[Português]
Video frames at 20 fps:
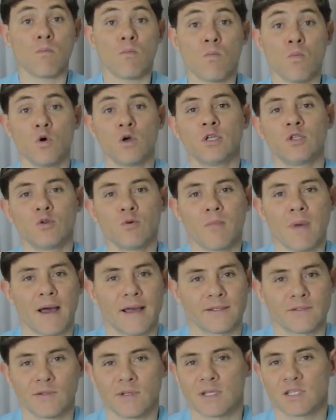muito
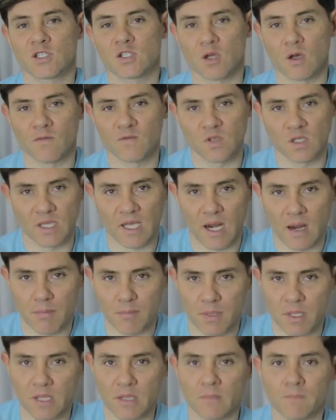mais do que só
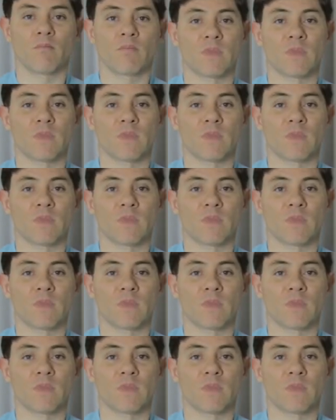fisioterapia.